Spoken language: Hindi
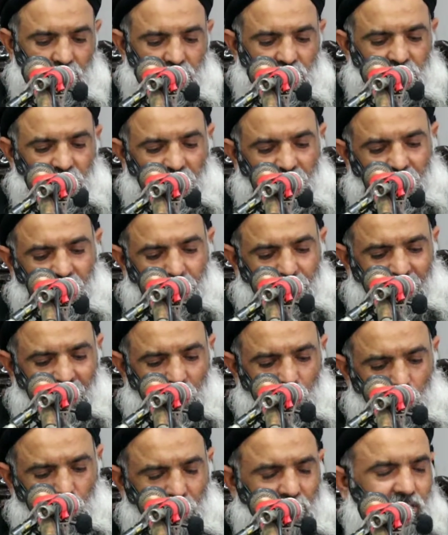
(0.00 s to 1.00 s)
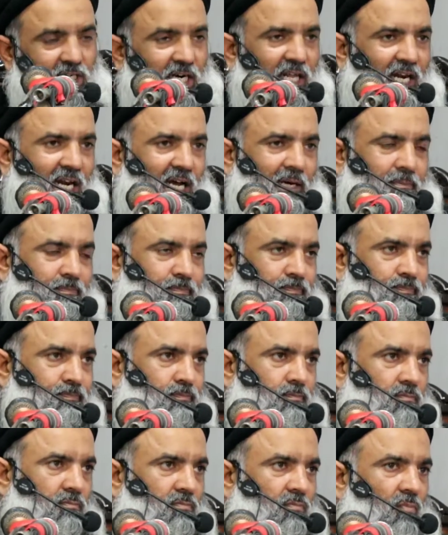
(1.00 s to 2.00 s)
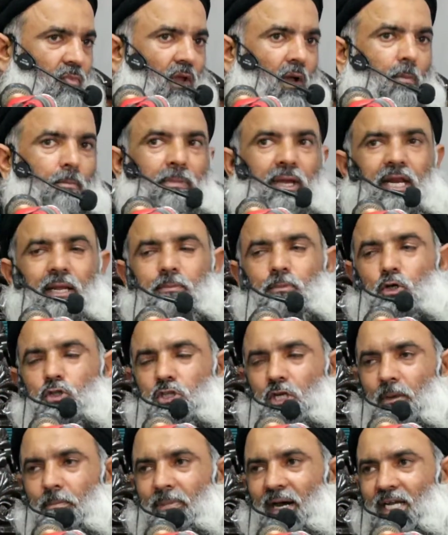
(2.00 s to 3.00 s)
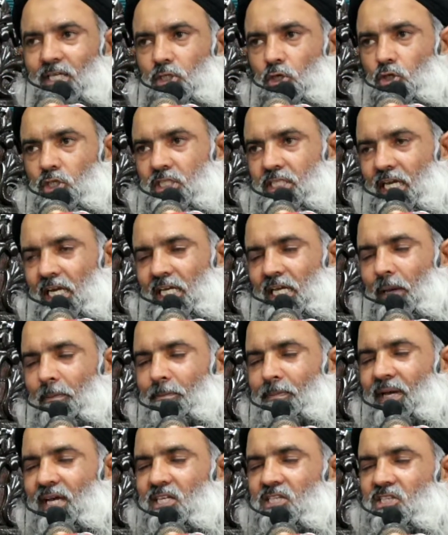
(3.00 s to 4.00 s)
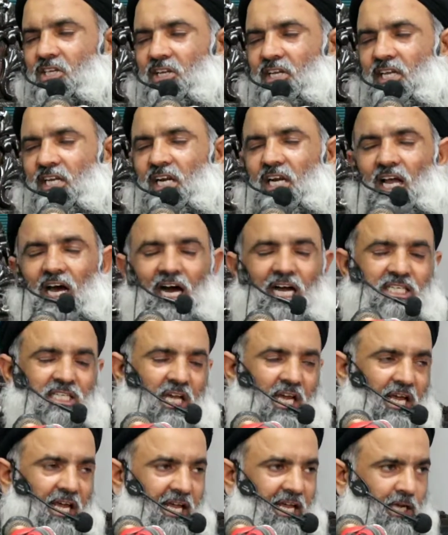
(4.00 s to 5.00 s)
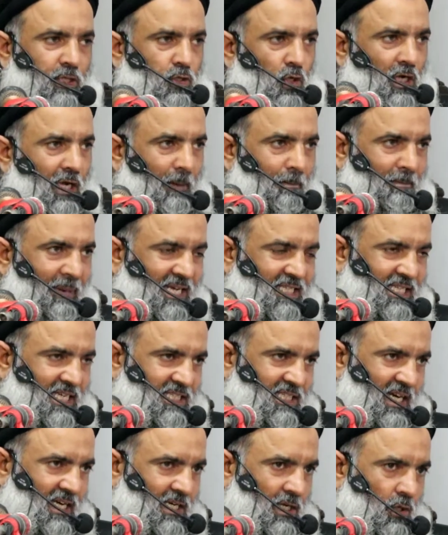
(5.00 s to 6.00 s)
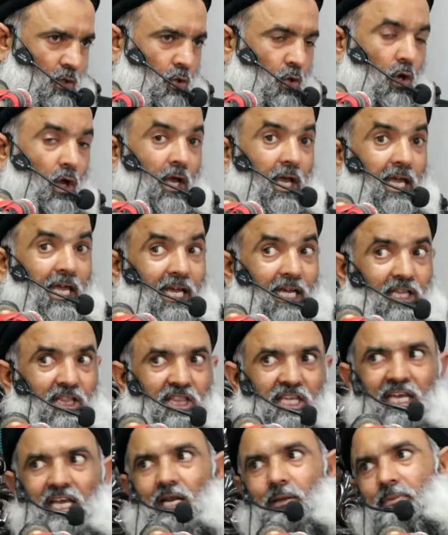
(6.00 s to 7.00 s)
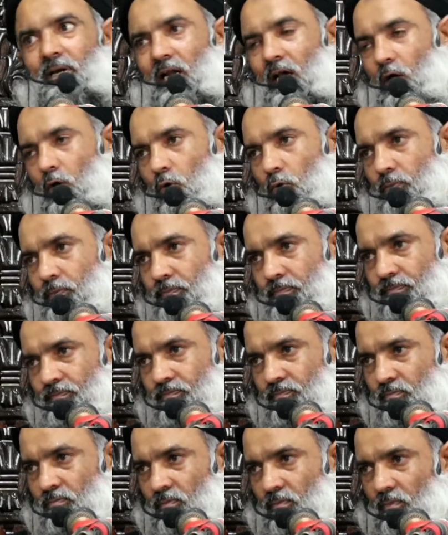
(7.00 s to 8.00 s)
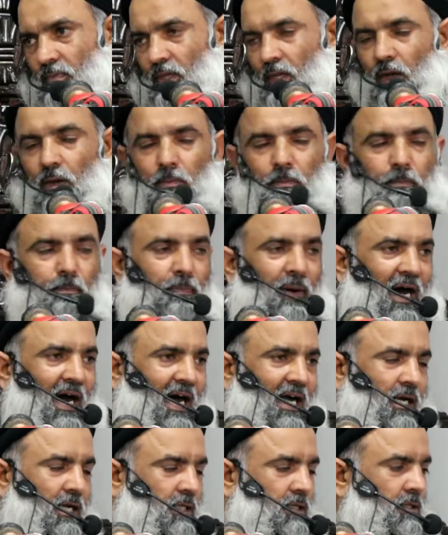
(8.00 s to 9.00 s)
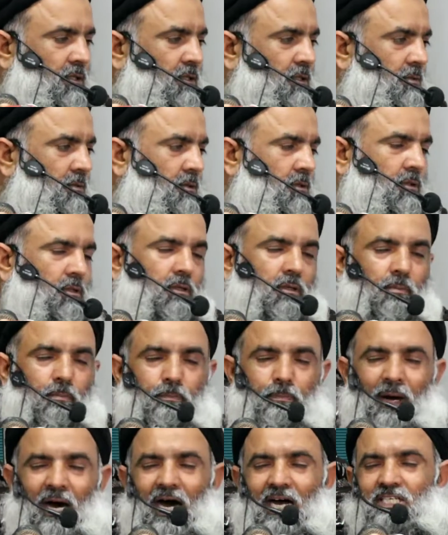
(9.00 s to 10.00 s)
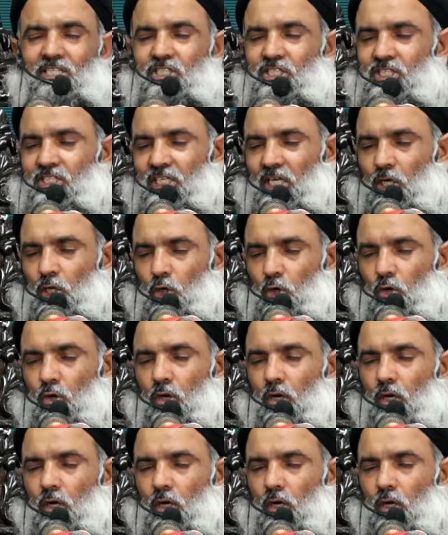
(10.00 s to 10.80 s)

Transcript: सर के बालों का झड़ना मेरे मोहतरम भाइयों इसके लिए बेहतरीन इलाज एक तो लंबा सजदा करो एक तेल बनाओ पाँच पांच चीज़ें लो